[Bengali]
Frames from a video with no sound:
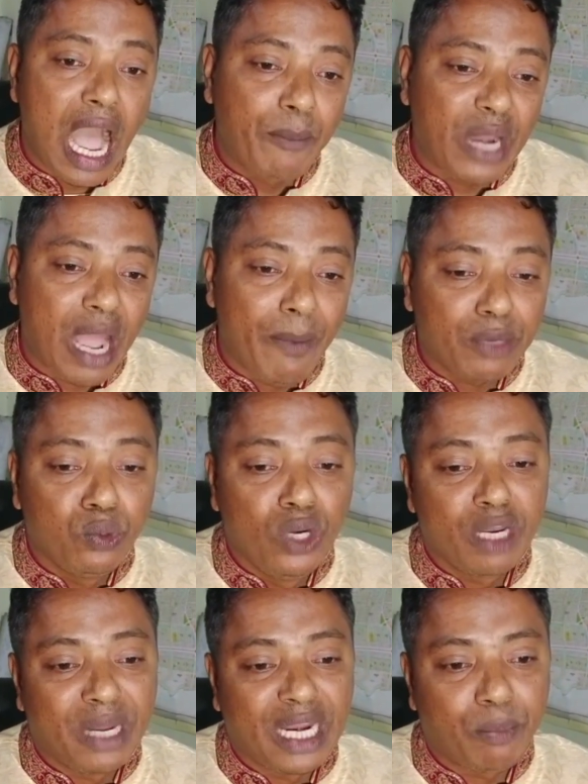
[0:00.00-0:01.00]
আমরা আবার
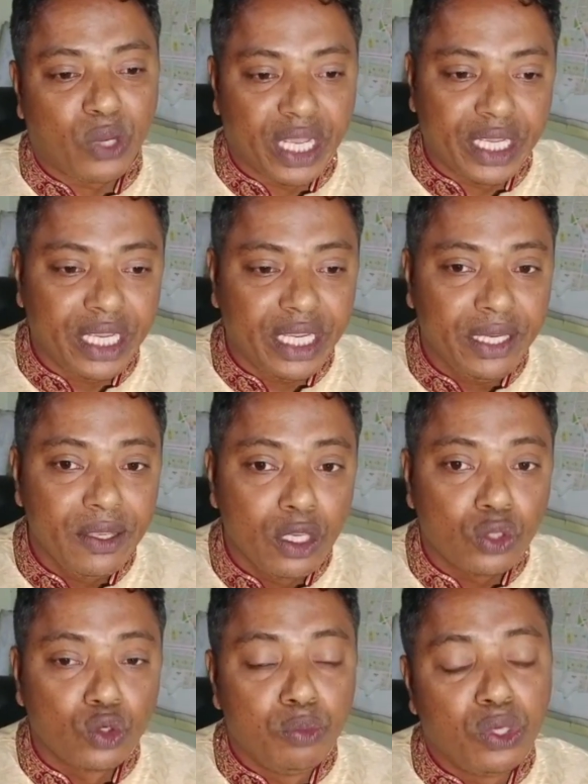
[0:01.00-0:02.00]
ফুলের মালা পরাইয়ে
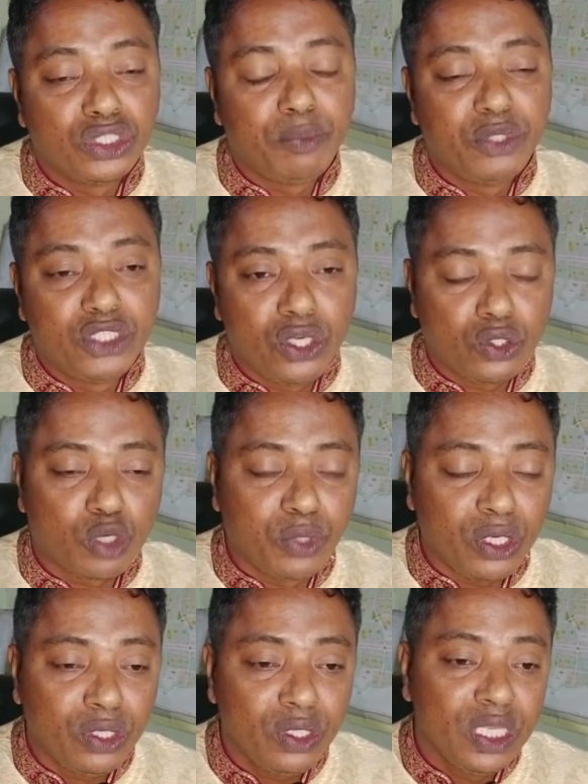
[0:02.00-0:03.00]
রূপগঞ্জে বিজয় করব
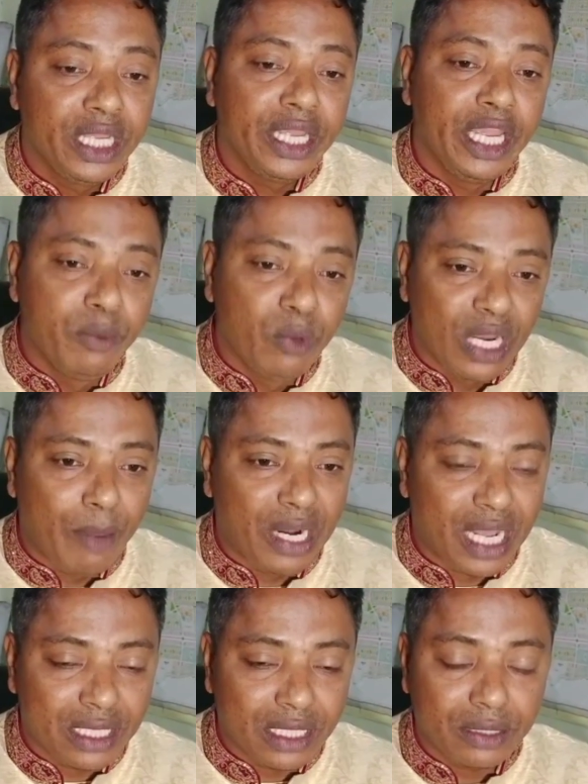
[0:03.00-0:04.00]
এই বলে আমরা